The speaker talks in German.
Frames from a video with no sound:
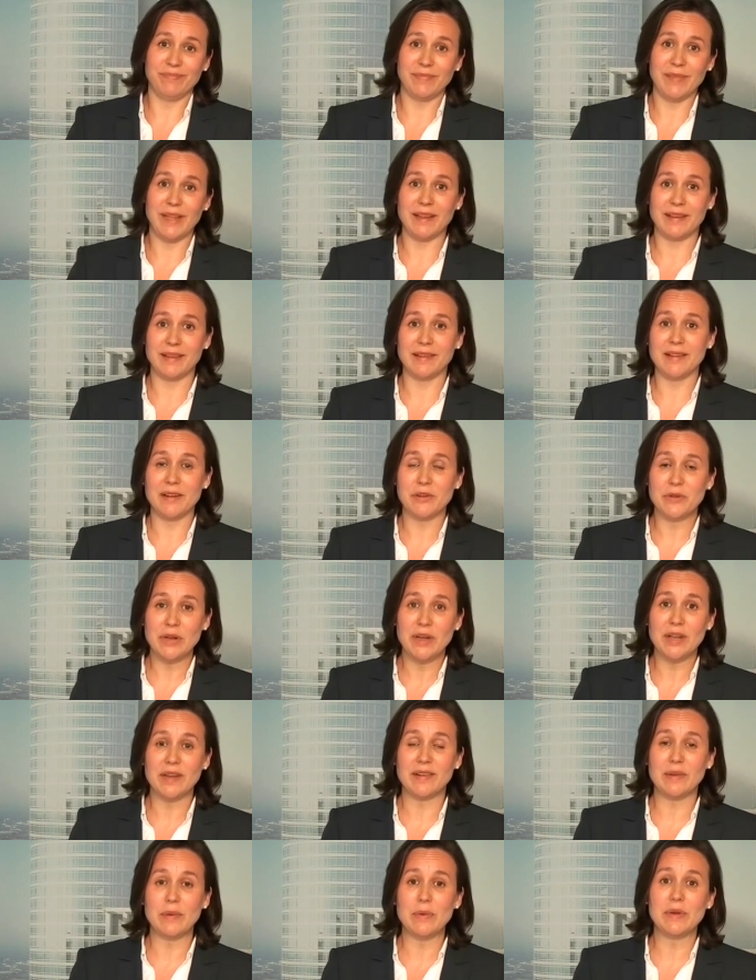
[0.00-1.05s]
es ist
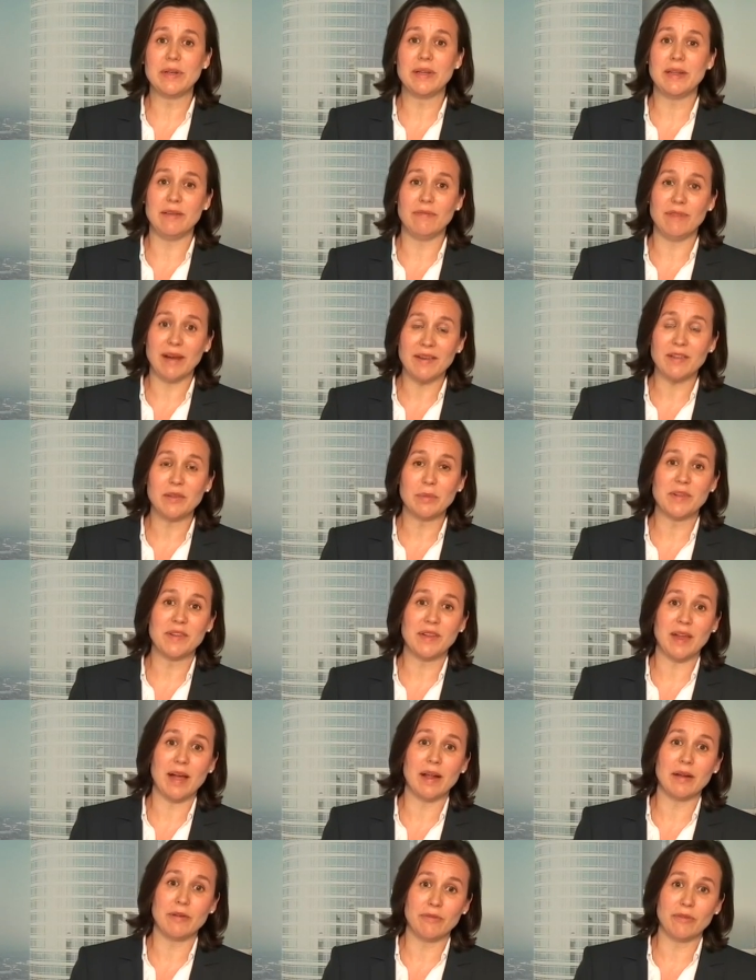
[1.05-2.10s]
natürlich so, die
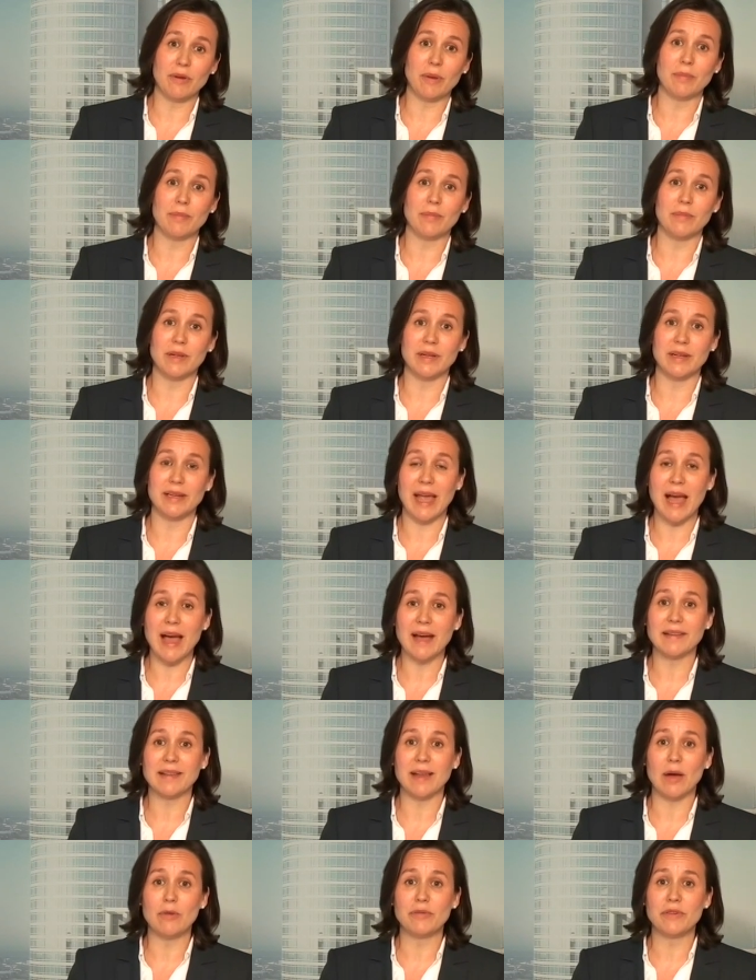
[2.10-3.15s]
Wachstumszahlen vom äh,
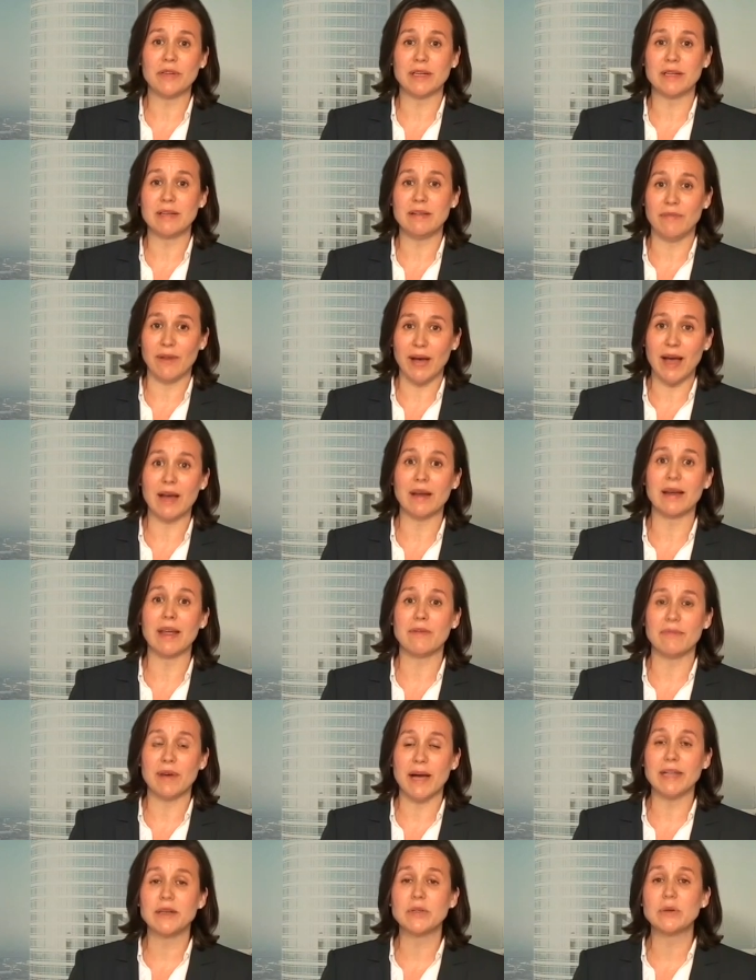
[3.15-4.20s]
Jahresauftakt, die waren
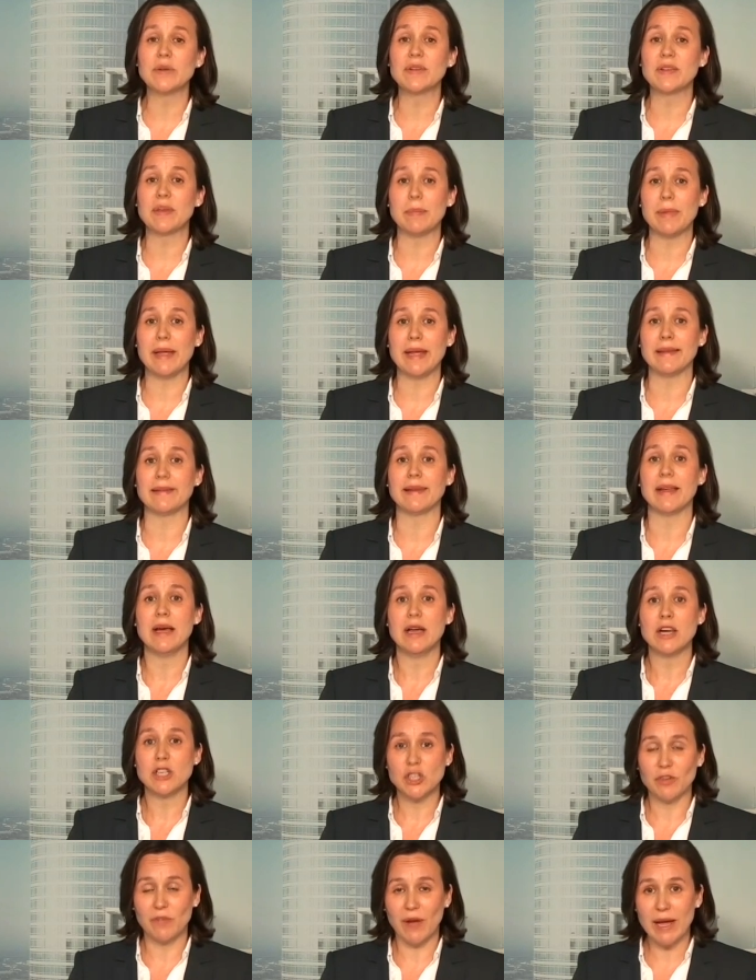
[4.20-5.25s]
erwartungsgemäß
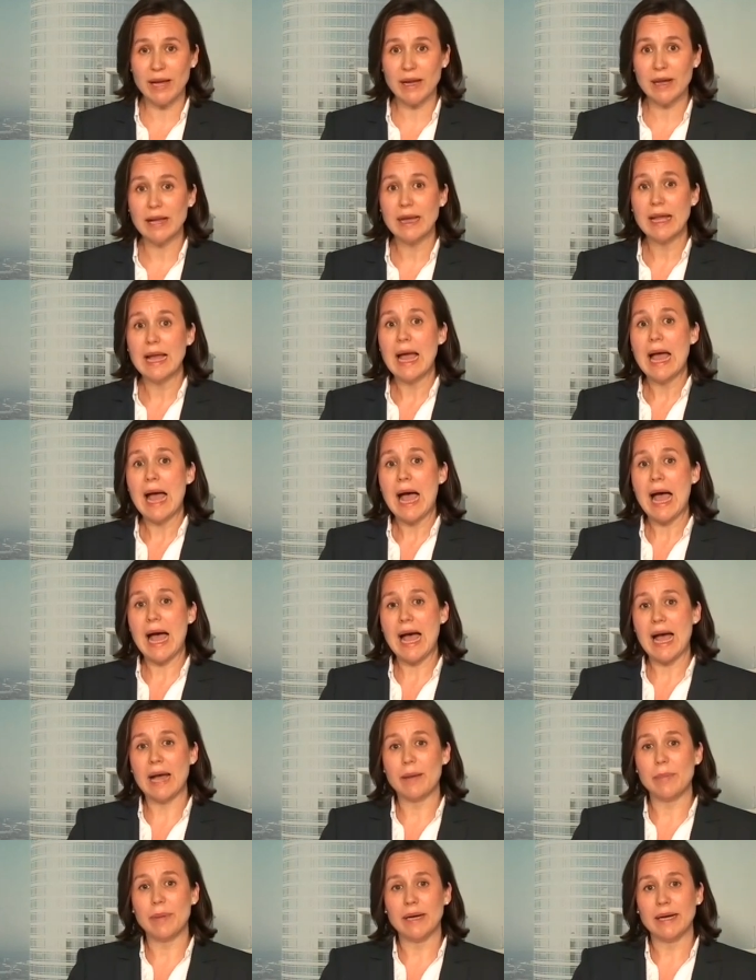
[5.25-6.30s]
schwach.
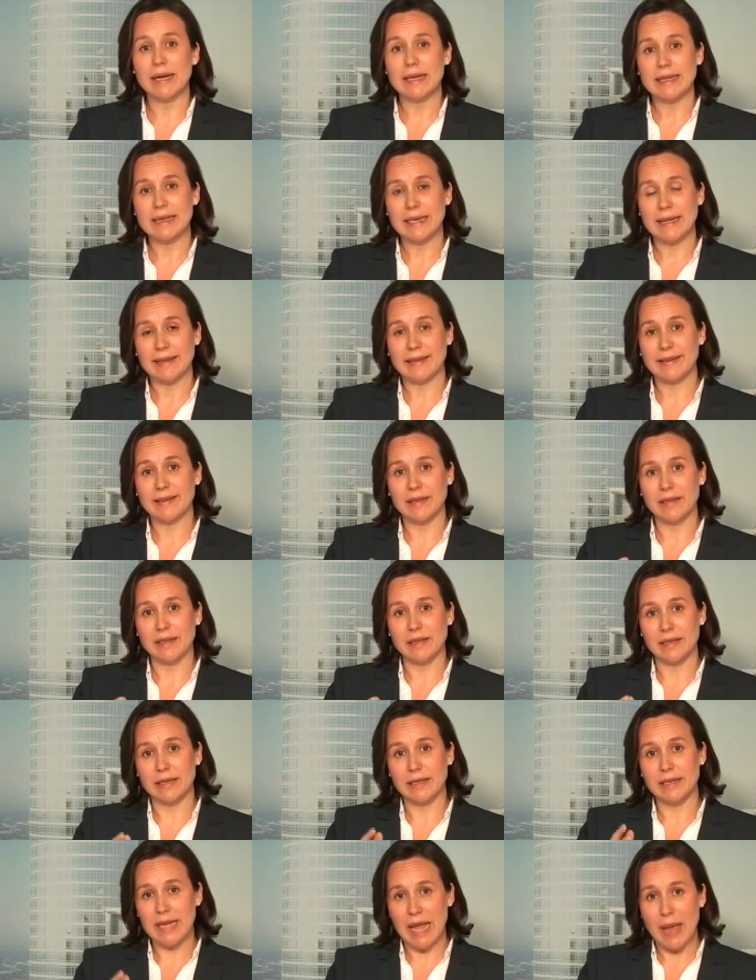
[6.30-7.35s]
Aber das
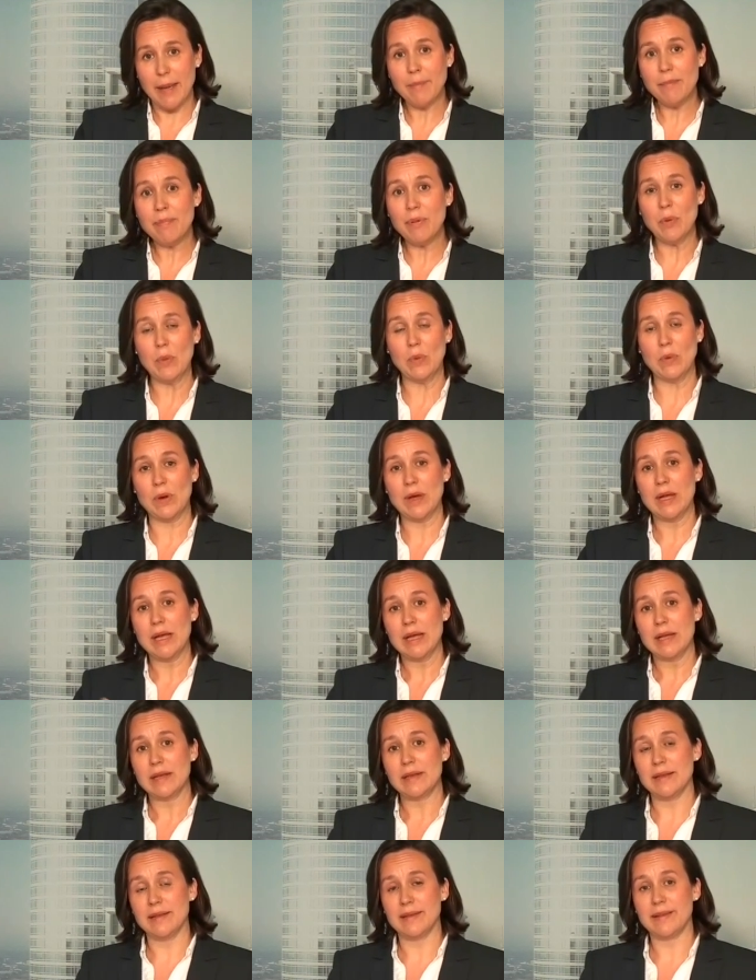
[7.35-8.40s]
äh, Tempo
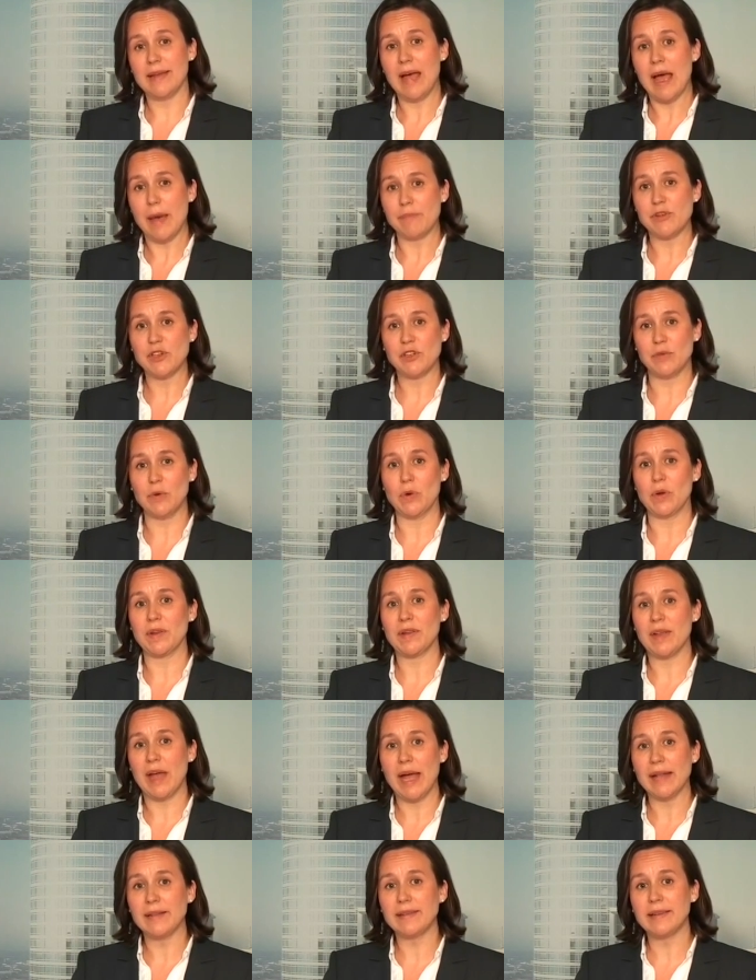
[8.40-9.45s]
des
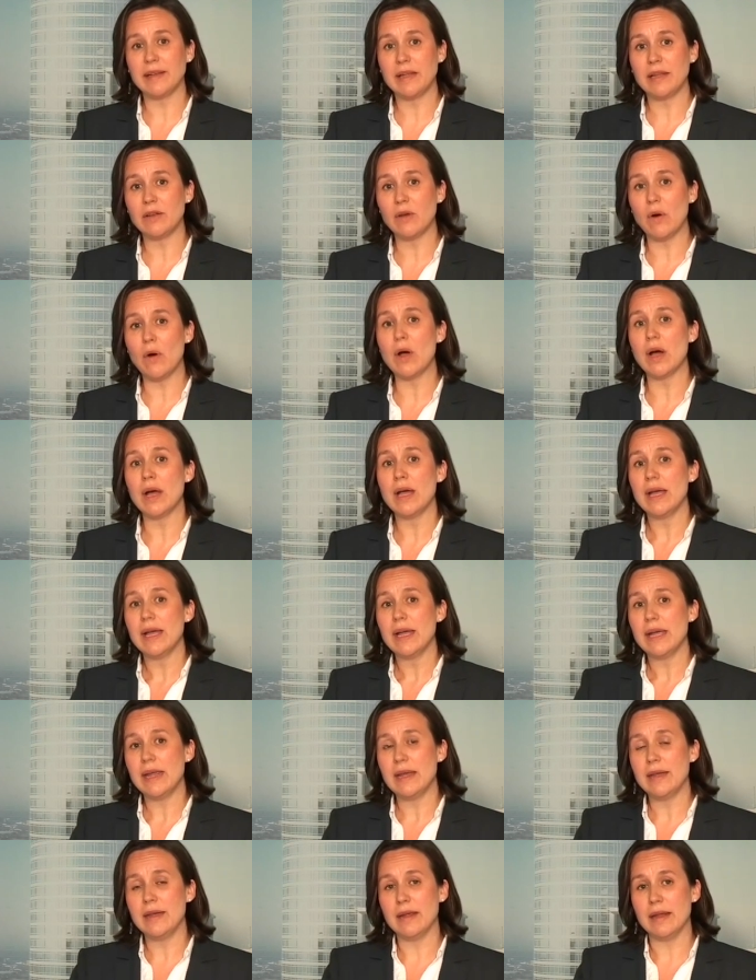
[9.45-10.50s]
Abschwungs hat sich doch
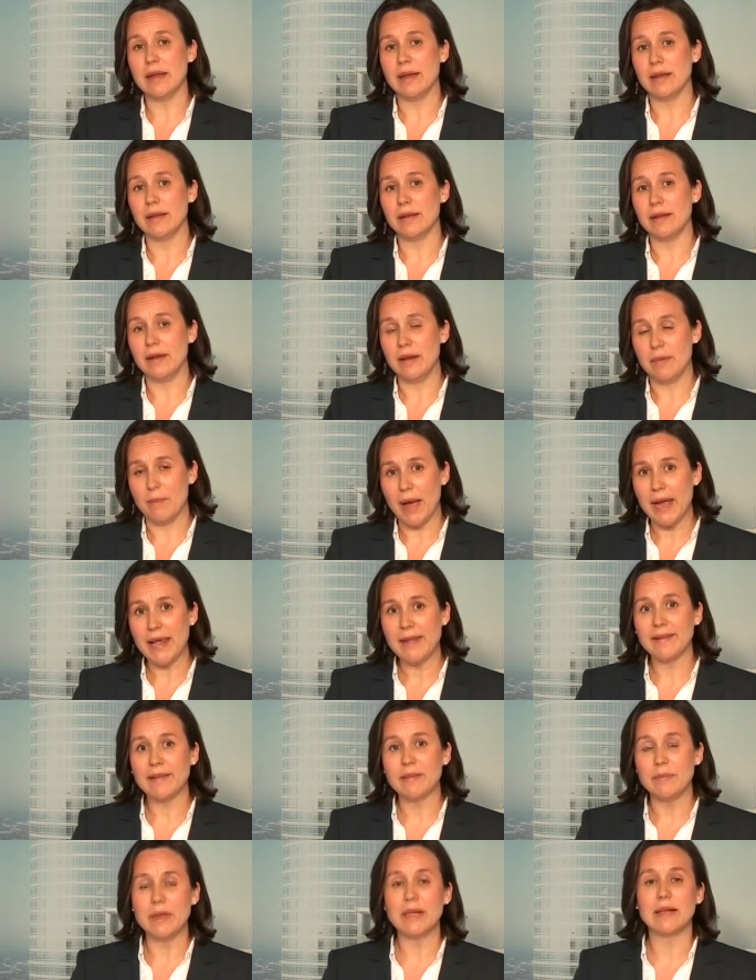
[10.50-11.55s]
in den, in den
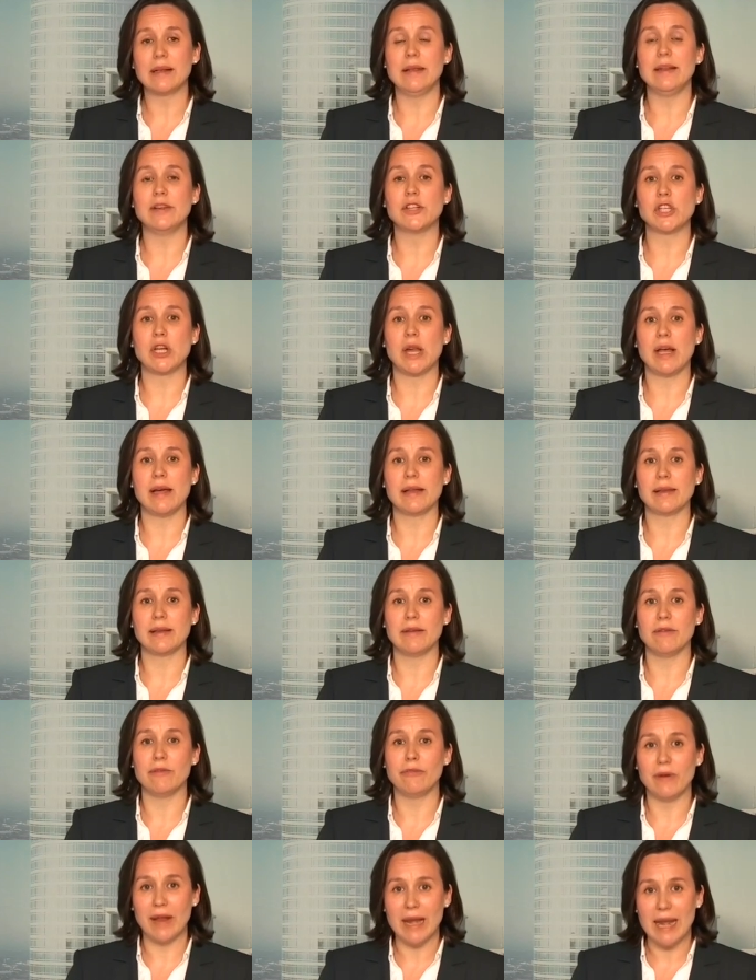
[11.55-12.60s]
meisten
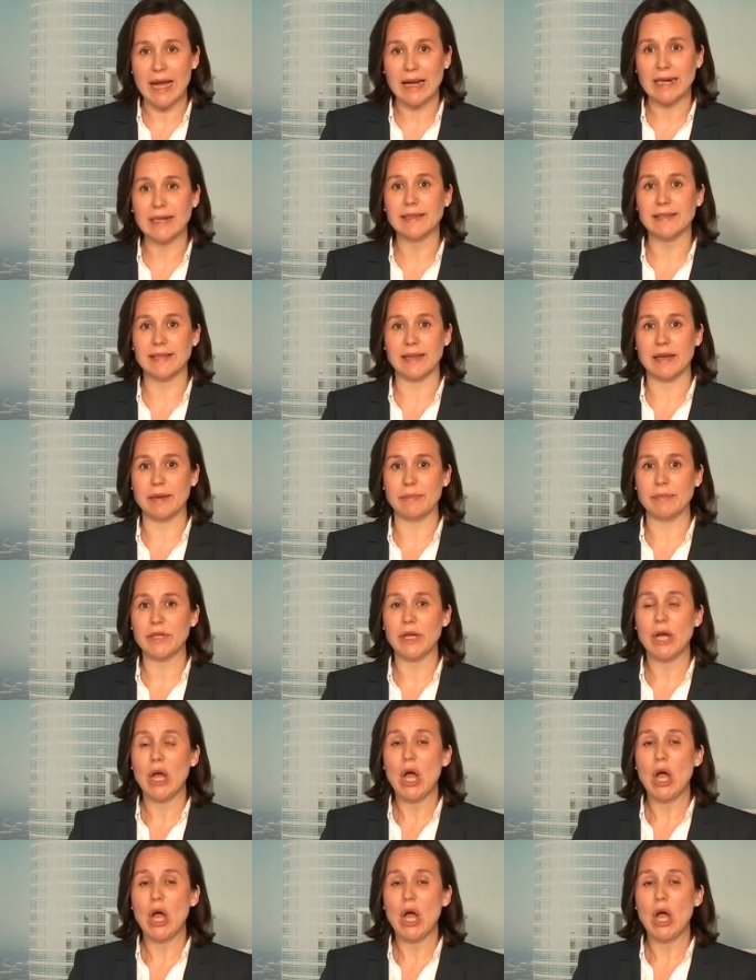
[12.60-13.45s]
Mitgliedstaaten verlangsamt.